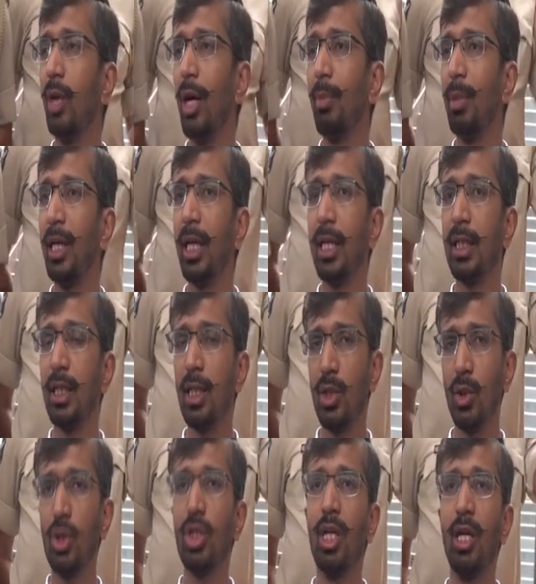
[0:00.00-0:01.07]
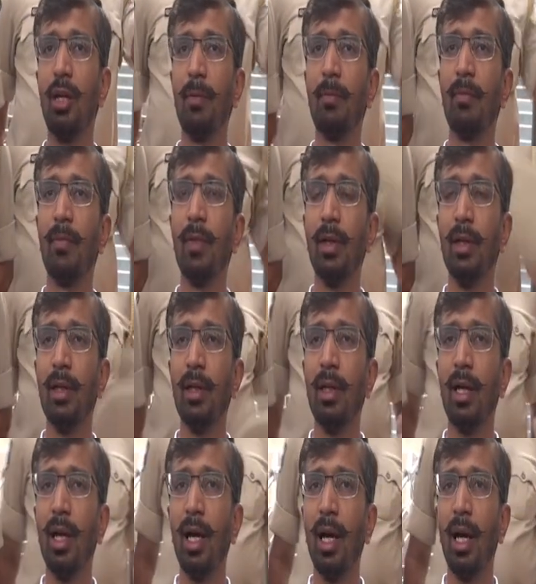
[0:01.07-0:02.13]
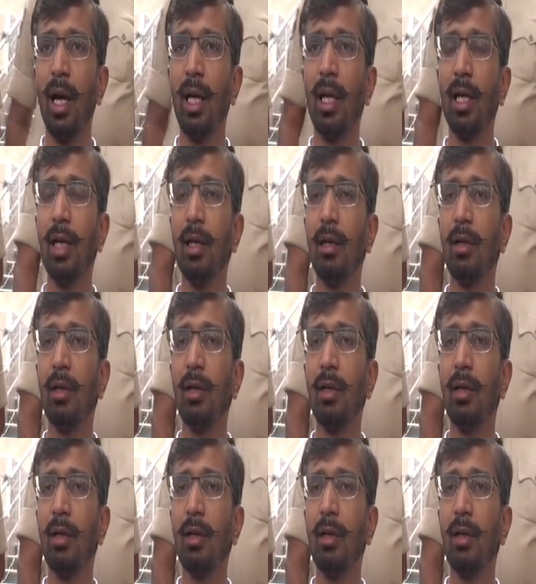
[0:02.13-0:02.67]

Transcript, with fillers: అప్లికేషన్స్ వచ్చాయి అంటే